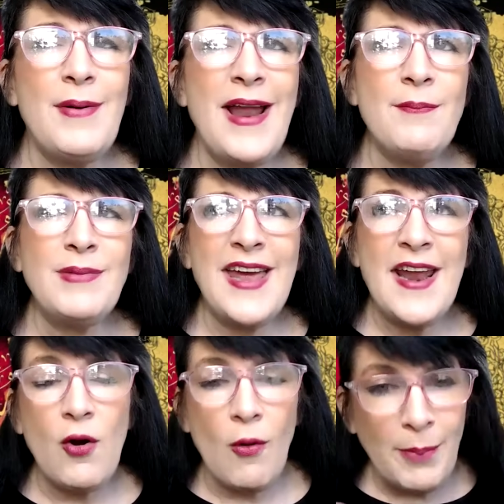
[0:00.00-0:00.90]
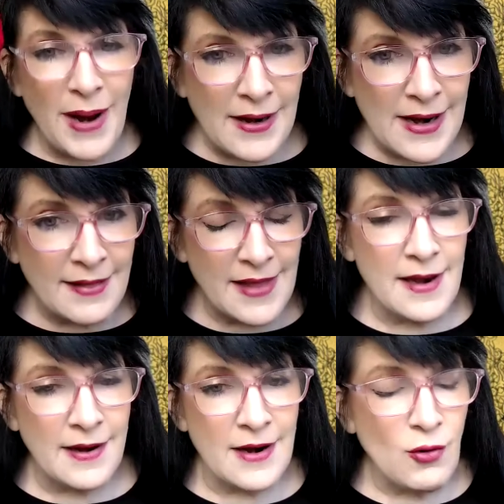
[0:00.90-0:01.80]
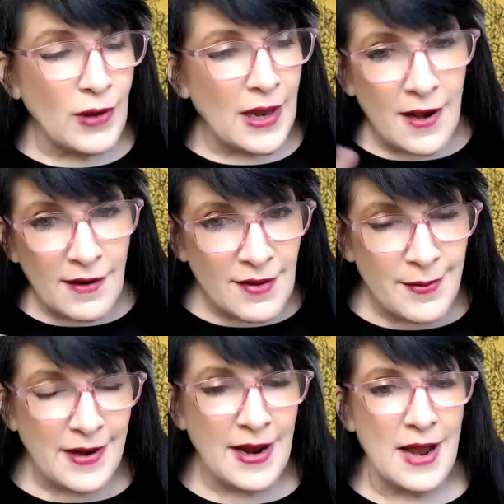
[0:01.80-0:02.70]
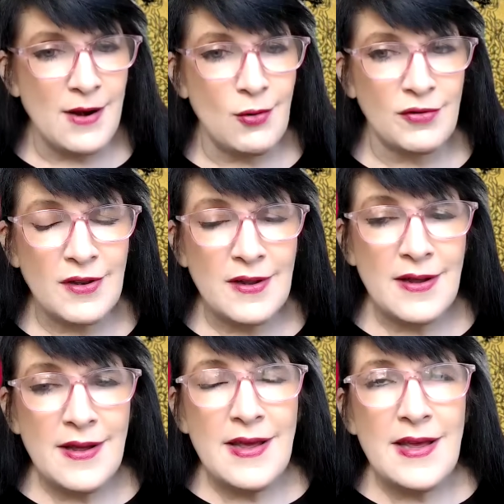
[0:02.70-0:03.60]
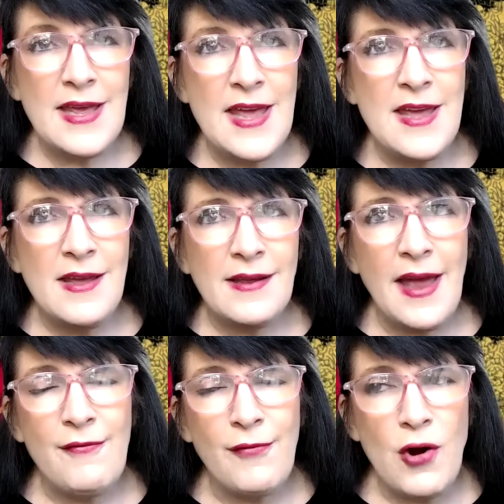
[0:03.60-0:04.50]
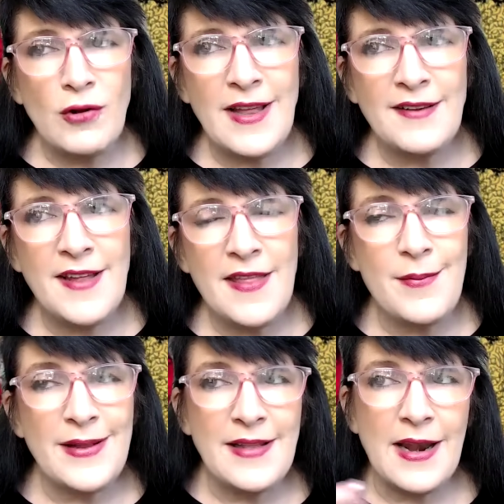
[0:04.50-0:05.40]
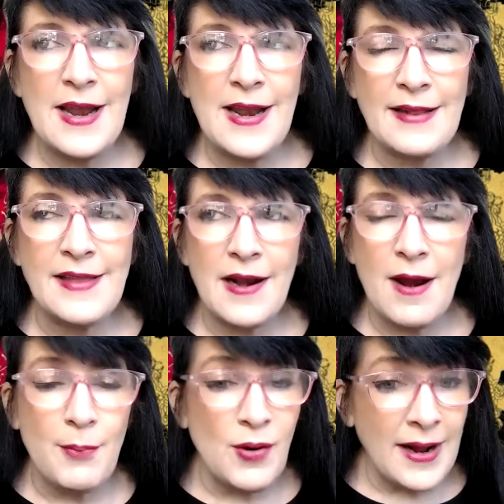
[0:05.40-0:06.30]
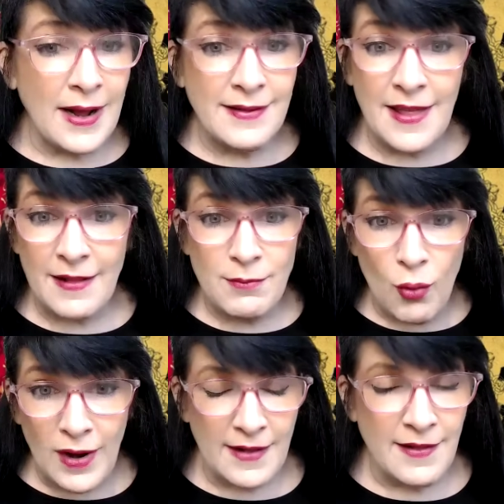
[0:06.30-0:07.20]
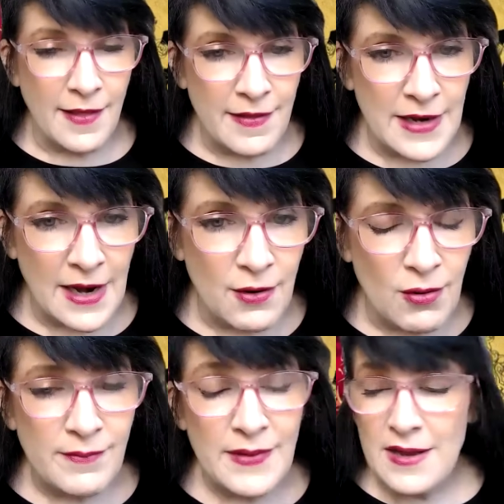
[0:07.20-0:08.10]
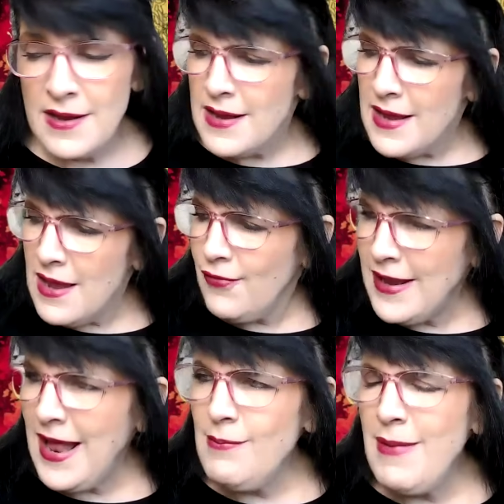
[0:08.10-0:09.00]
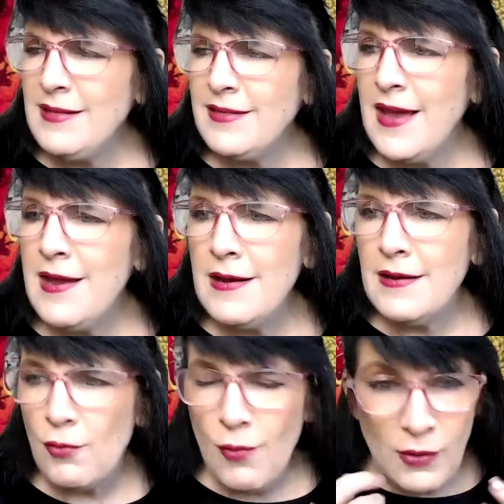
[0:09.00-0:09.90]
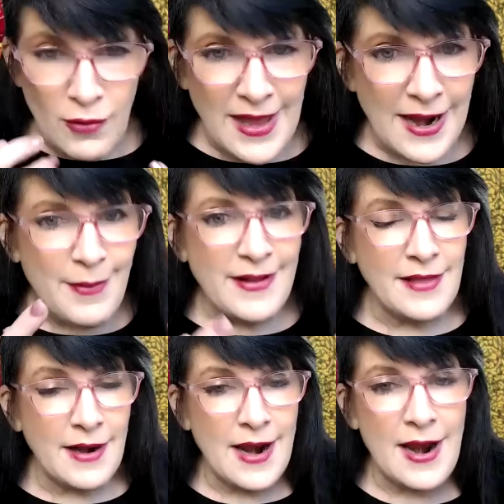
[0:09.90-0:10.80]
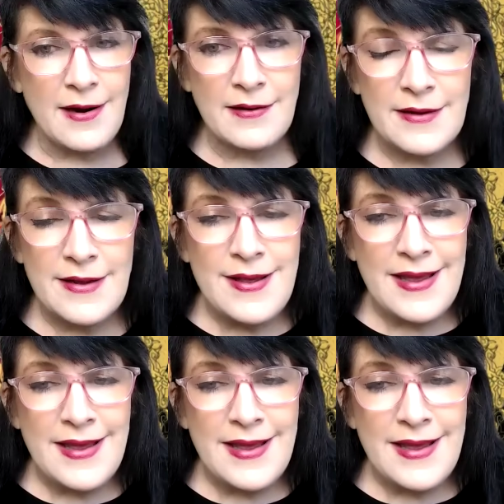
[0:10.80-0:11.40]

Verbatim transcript: Abraham quiere comprar la tierra, no quiere recibir regalos, y Efrón decide venderle la tierra por una cantidad muy grande de dinero. Y finalmente, cuando ya la va a enterrar,